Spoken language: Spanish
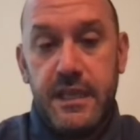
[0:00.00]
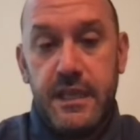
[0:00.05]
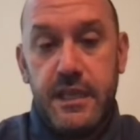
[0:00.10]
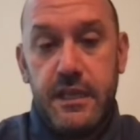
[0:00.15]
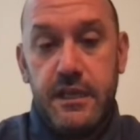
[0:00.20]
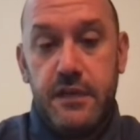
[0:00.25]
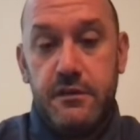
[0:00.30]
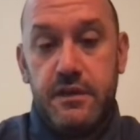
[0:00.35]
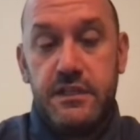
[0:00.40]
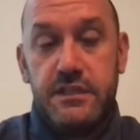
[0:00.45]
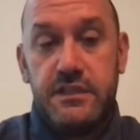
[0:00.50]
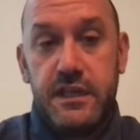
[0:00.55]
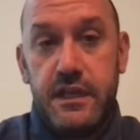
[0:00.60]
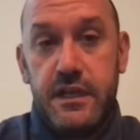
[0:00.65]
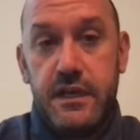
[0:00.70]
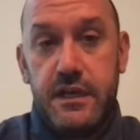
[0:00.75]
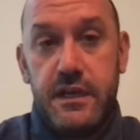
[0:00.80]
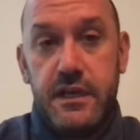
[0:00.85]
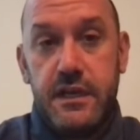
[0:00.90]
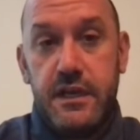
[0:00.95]
iba a
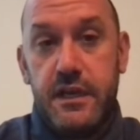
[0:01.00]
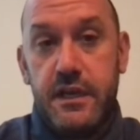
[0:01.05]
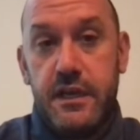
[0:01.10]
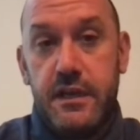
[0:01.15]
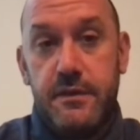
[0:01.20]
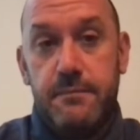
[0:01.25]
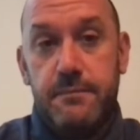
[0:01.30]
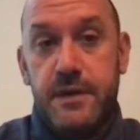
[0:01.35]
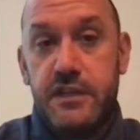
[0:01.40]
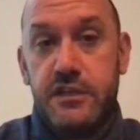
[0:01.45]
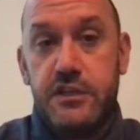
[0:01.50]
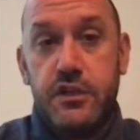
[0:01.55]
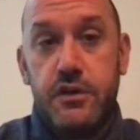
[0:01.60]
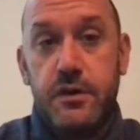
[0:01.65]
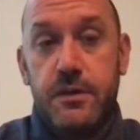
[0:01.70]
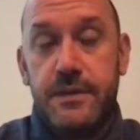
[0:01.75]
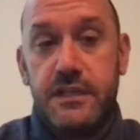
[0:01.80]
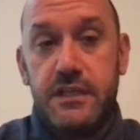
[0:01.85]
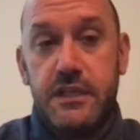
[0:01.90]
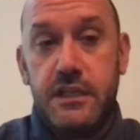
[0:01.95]
ser
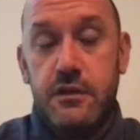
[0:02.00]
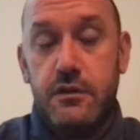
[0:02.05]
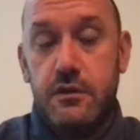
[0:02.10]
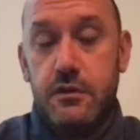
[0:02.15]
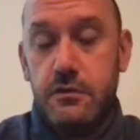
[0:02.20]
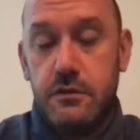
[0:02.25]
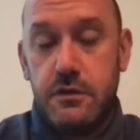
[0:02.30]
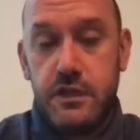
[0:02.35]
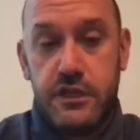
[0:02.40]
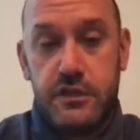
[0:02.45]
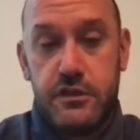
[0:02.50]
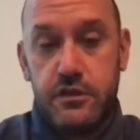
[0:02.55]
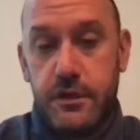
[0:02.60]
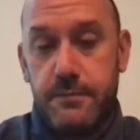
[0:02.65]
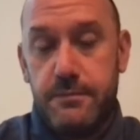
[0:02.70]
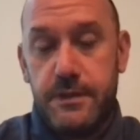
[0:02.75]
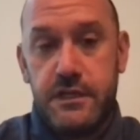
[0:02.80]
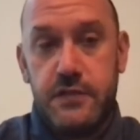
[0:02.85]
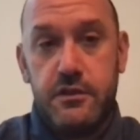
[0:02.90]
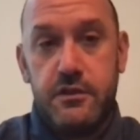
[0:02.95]
partido a partido, esto
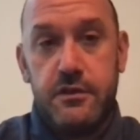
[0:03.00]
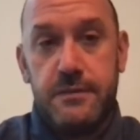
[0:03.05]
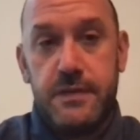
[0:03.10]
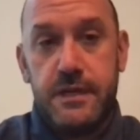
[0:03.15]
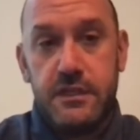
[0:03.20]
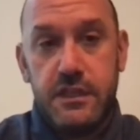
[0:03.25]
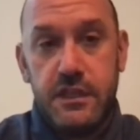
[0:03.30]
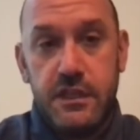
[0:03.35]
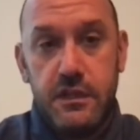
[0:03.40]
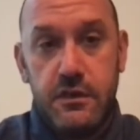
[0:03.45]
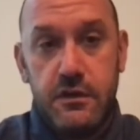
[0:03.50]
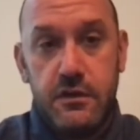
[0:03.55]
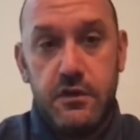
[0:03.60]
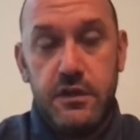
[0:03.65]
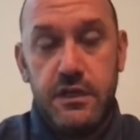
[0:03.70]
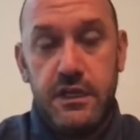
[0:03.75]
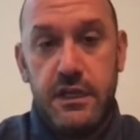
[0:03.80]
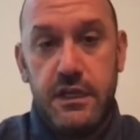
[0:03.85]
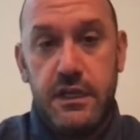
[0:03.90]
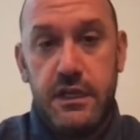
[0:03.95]
es partido a
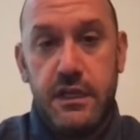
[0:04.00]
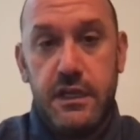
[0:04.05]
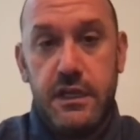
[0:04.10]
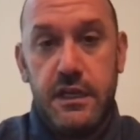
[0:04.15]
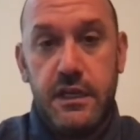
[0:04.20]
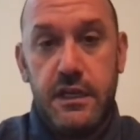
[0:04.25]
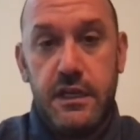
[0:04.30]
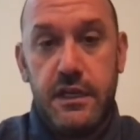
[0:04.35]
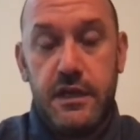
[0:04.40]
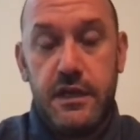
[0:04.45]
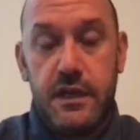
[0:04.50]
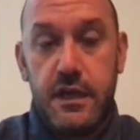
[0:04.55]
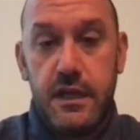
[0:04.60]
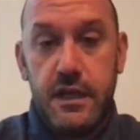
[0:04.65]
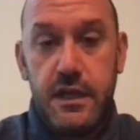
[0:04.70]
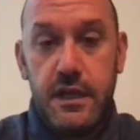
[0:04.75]
partido y, ir